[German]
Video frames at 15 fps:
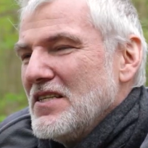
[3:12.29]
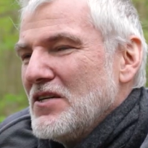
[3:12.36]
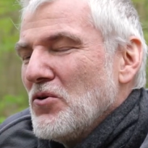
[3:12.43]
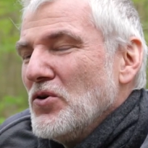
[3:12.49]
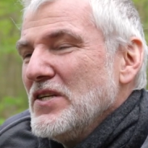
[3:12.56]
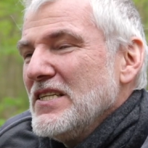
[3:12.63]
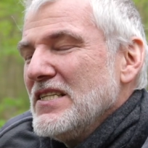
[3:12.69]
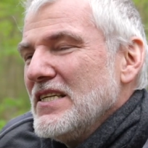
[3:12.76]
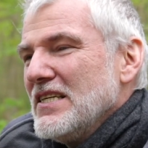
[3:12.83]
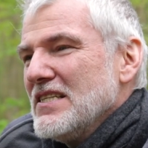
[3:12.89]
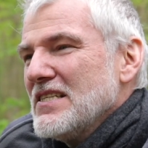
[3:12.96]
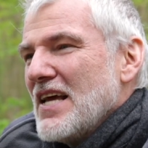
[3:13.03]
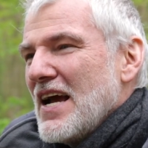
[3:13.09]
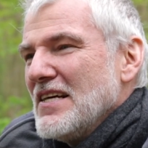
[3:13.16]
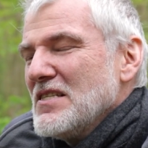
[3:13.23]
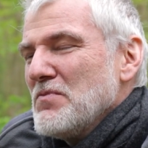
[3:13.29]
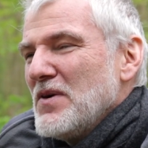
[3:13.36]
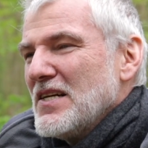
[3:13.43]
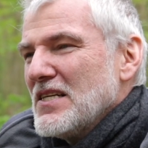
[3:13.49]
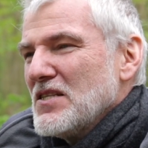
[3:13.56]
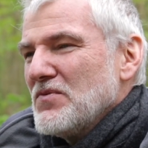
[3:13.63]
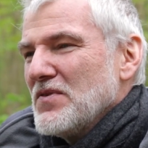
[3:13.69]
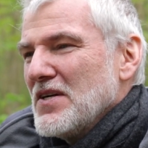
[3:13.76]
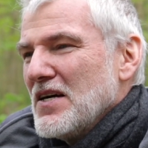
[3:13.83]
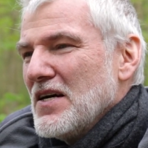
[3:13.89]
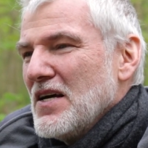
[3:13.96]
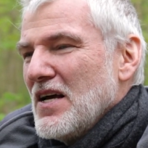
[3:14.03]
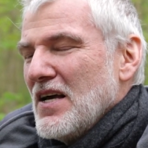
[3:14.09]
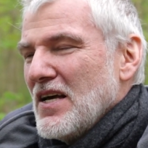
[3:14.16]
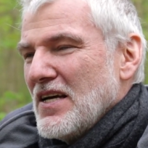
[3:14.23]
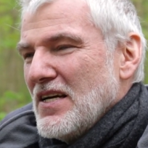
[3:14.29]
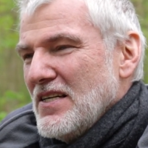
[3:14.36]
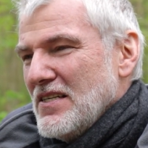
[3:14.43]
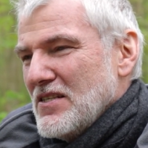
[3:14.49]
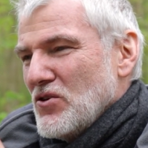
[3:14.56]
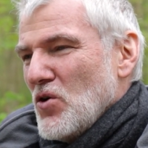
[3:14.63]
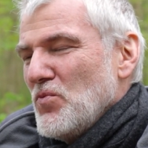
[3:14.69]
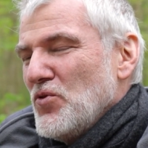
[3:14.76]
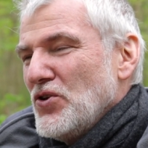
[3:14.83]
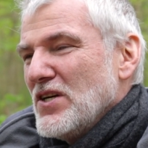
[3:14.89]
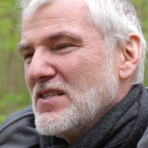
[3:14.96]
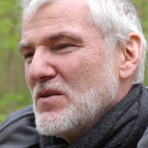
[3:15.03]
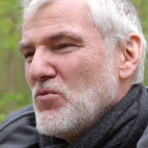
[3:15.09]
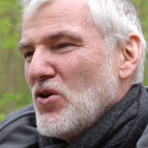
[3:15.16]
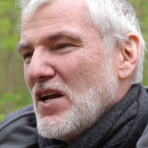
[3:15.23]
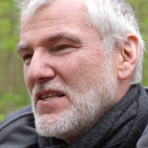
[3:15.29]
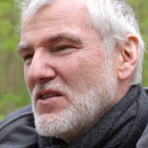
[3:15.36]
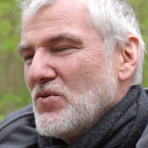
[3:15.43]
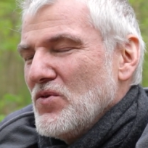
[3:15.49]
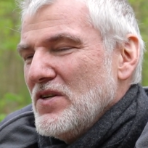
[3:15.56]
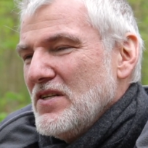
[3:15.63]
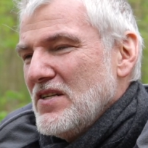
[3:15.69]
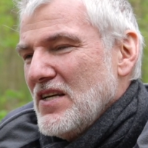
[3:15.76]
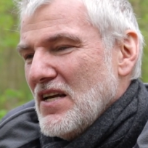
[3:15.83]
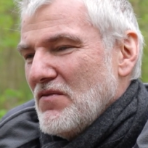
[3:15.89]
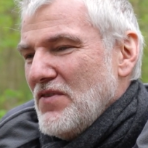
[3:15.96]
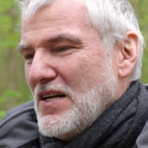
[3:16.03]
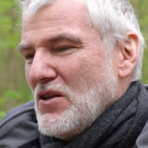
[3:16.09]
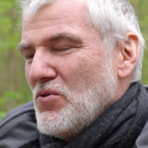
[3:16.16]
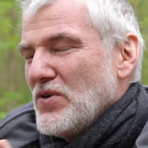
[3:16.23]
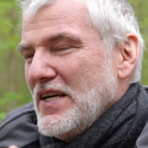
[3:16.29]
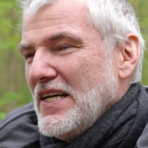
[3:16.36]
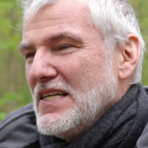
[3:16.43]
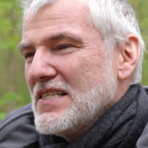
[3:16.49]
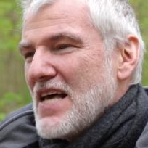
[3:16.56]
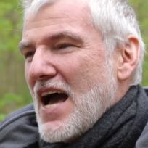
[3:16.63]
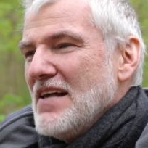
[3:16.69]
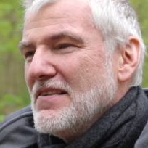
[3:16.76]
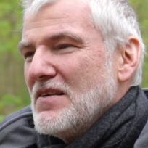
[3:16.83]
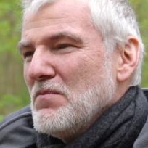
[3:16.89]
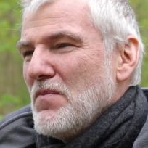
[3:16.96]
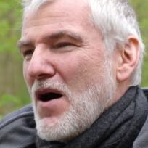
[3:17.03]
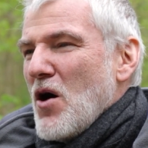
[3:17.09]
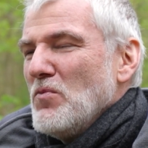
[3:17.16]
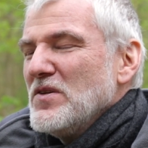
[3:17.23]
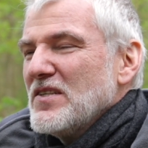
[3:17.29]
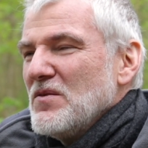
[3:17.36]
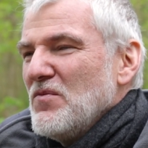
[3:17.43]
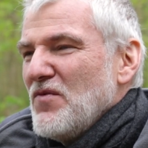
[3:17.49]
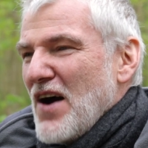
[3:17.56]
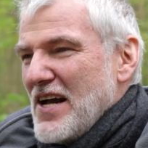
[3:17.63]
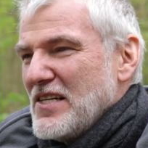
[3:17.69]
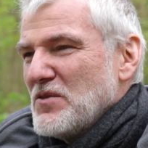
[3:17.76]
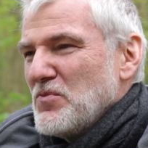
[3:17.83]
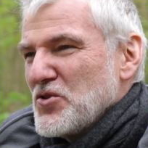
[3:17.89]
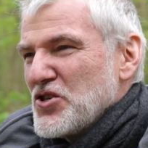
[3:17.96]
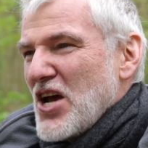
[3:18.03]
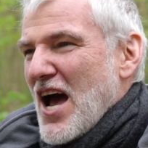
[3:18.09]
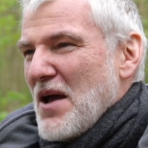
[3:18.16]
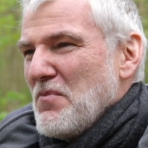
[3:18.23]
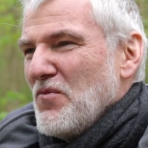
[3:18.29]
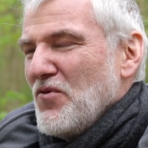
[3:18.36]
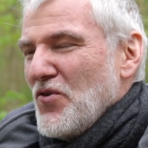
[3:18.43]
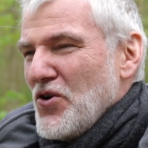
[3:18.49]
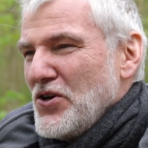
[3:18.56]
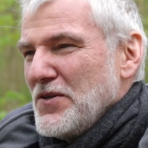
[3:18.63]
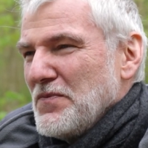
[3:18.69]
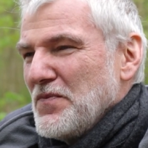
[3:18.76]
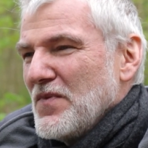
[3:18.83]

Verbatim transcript: Die Grundidee ist erstmal, dass wir in diesen Computersimulationen die Entwicklung jedes einzelnen Baumes im Wald beschreiben wollen.